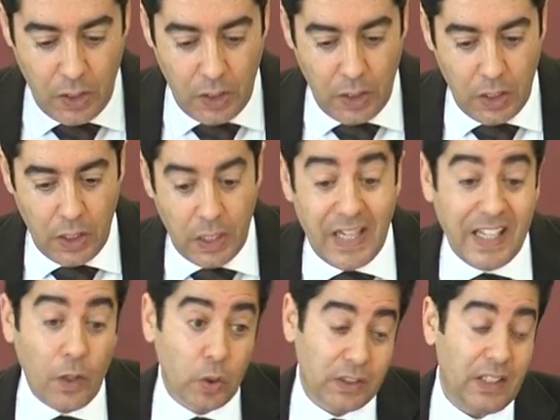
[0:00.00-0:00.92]

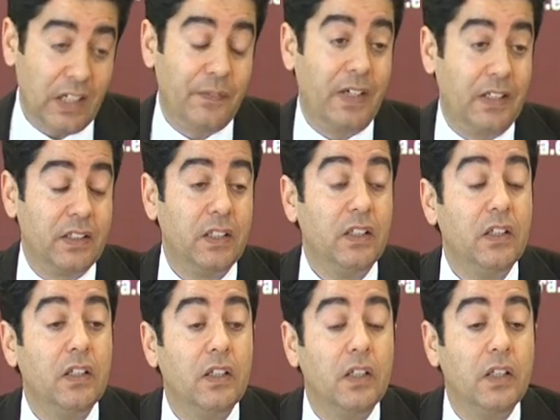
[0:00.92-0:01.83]
y, otra parte
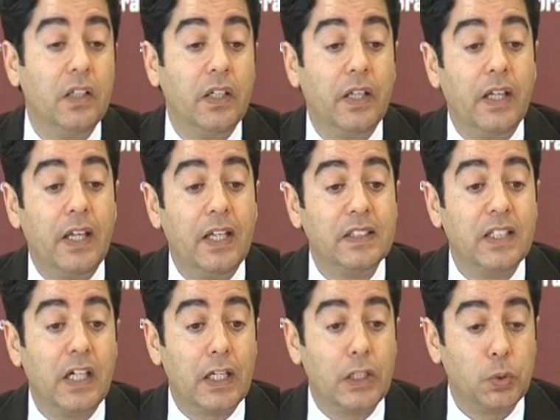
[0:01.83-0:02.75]
eh, es
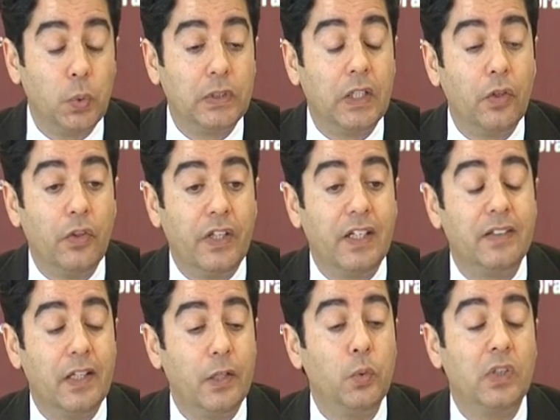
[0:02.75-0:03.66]
el resultado de que
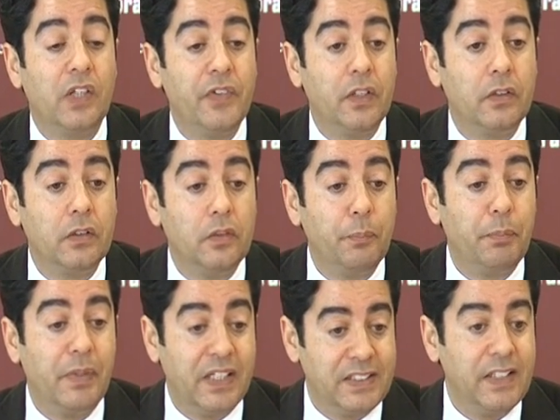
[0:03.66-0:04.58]
este ayuntamiento
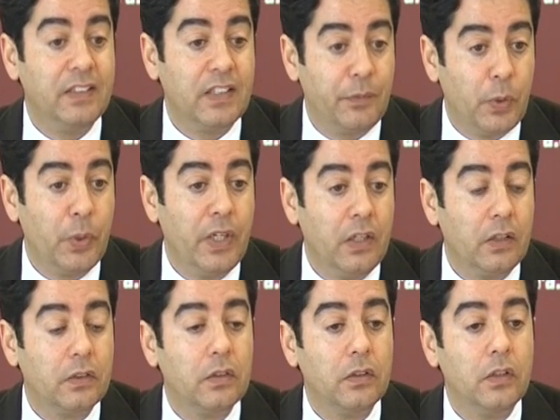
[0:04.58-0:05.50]
presenta
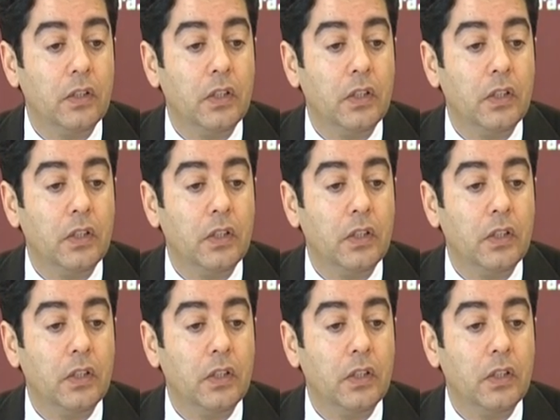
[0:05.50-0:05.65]
proyectos